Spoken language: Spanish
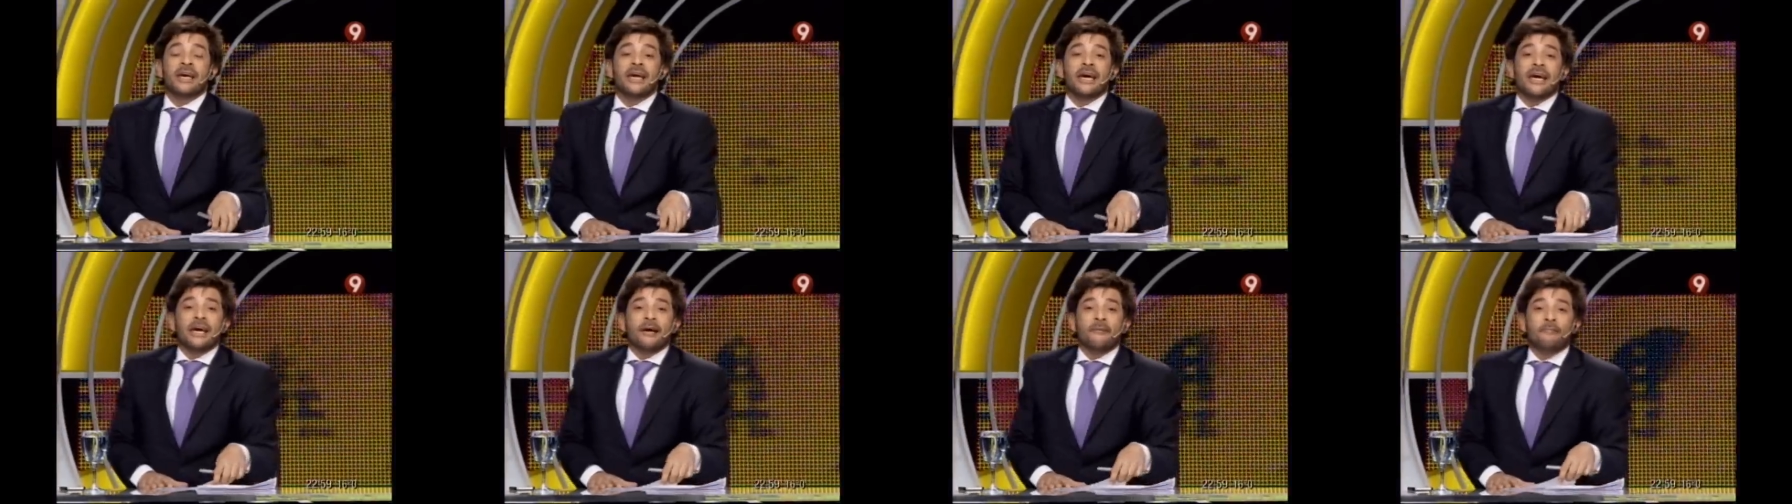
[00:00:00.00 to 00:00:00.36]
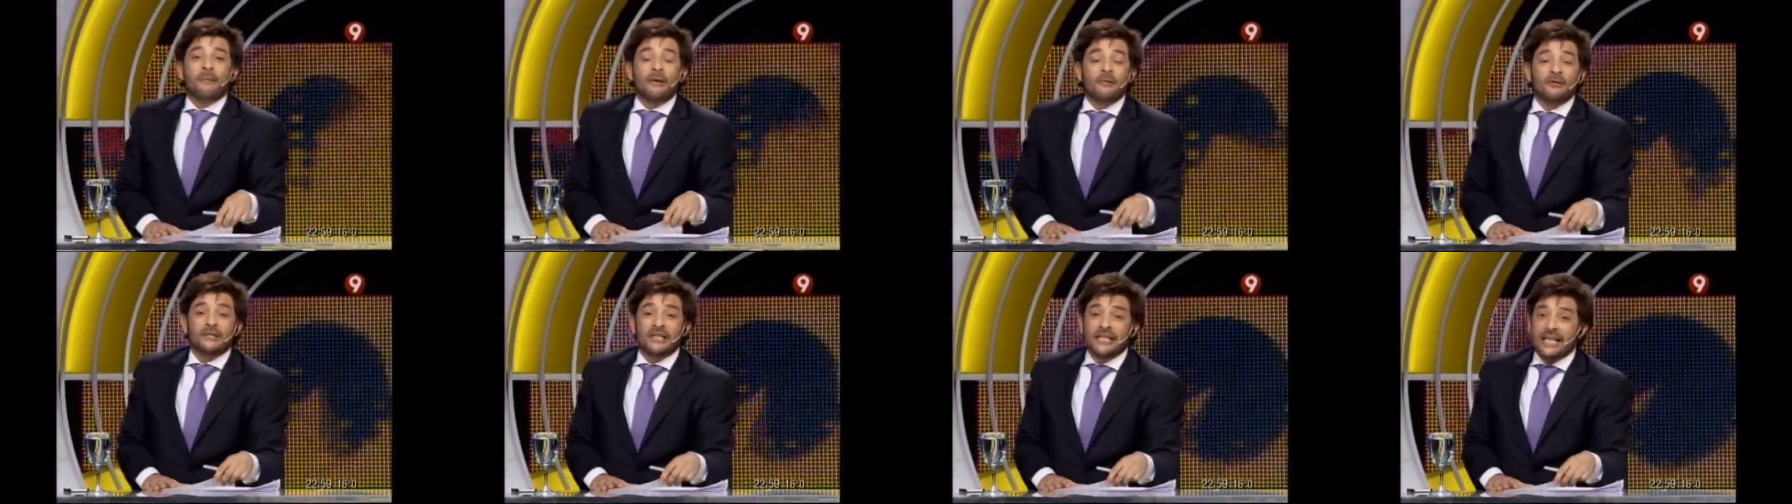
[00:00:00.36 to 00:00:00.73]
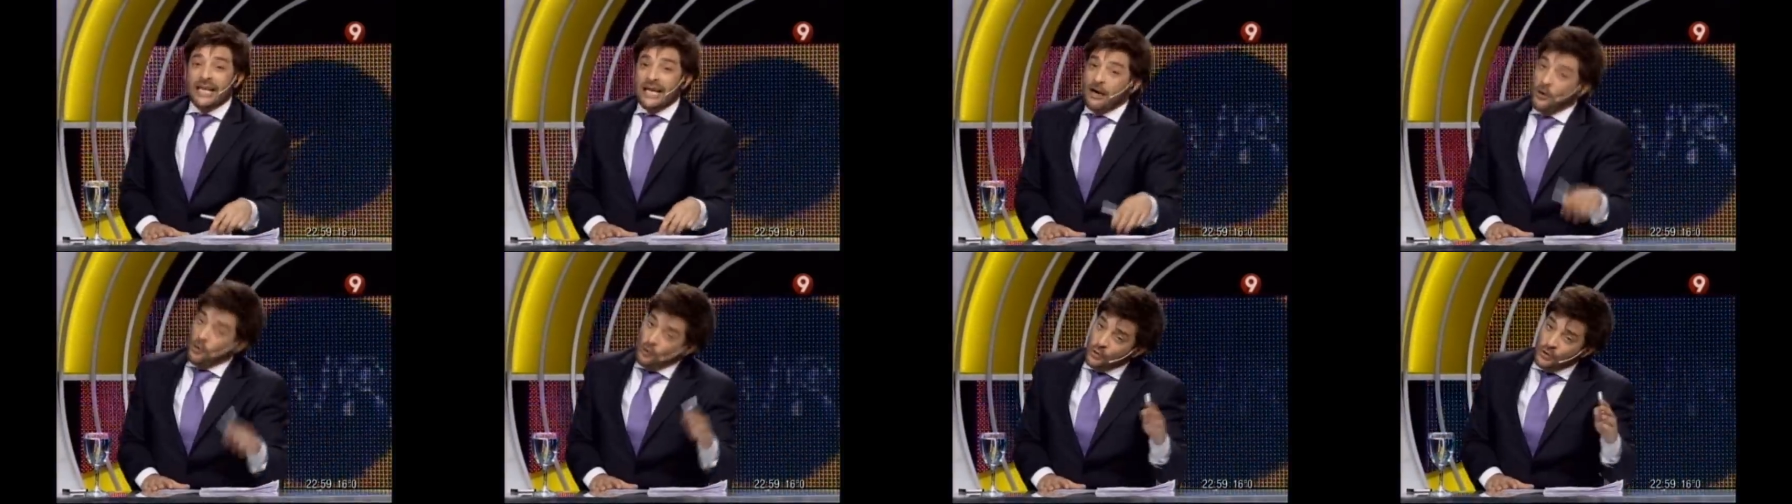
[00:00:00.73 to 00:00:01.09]
Eh, vamos a ir
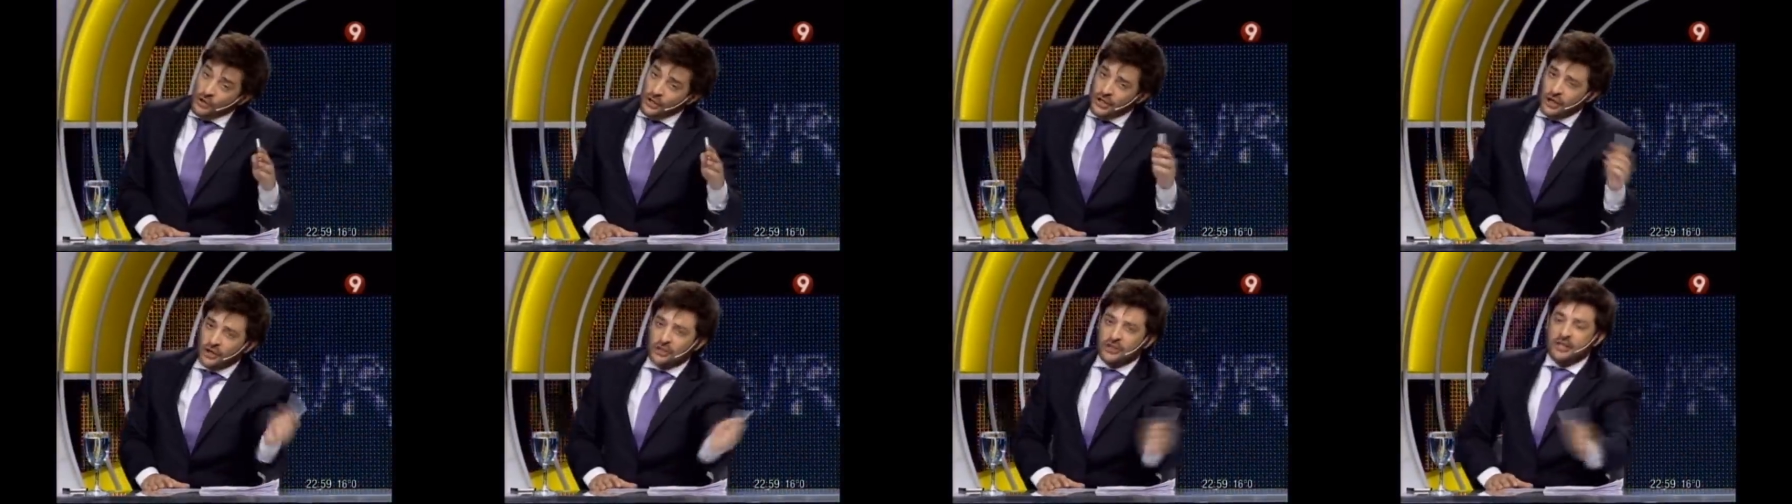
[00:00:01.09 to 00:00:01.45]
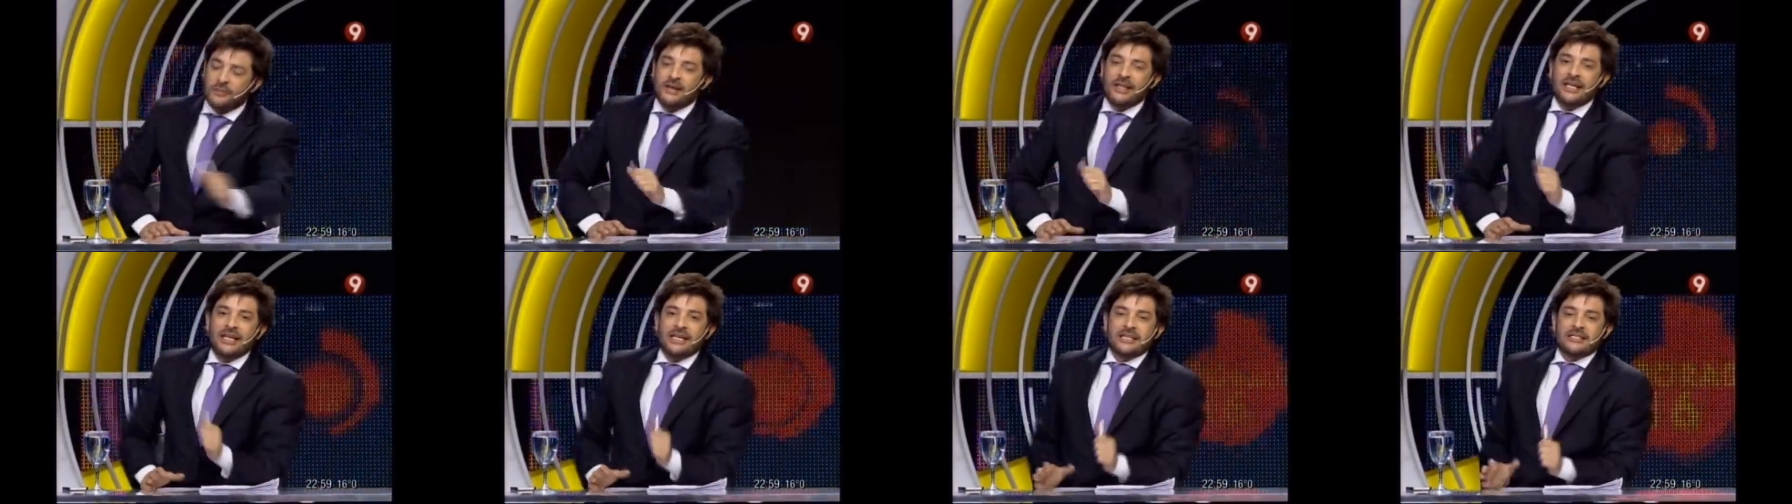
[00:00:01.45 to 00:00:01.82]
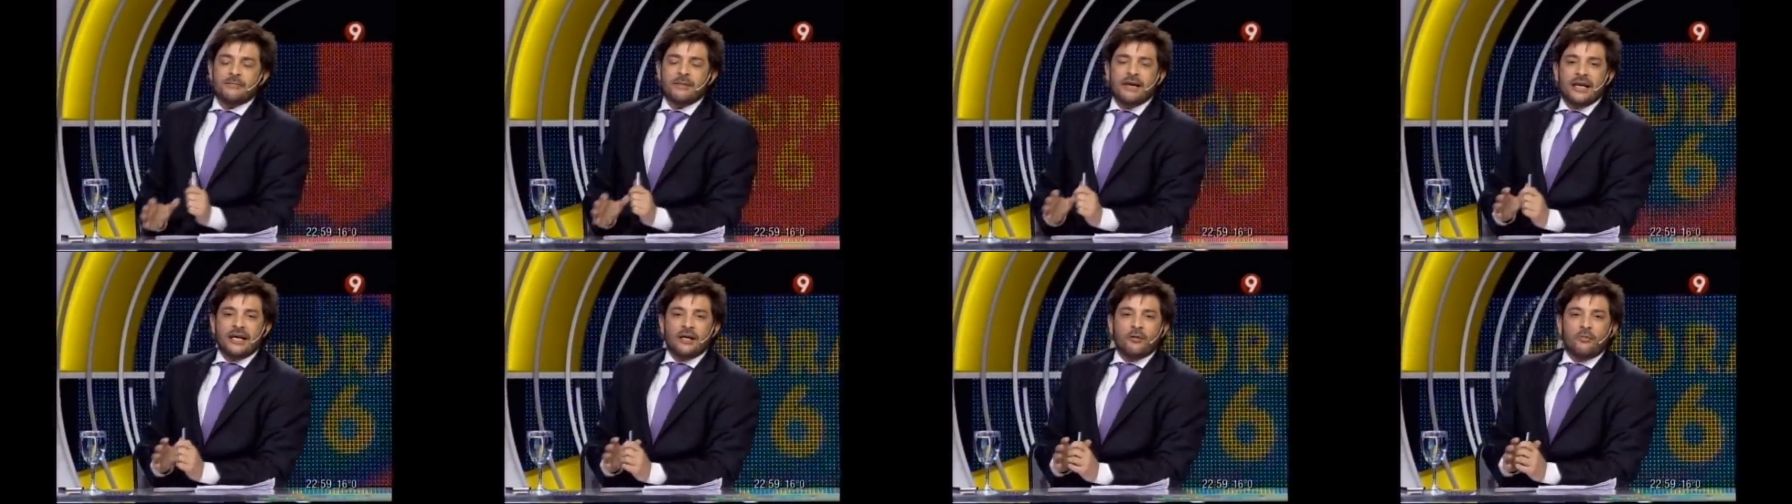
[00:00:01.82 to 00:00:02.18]
a uno de los temas de la semana,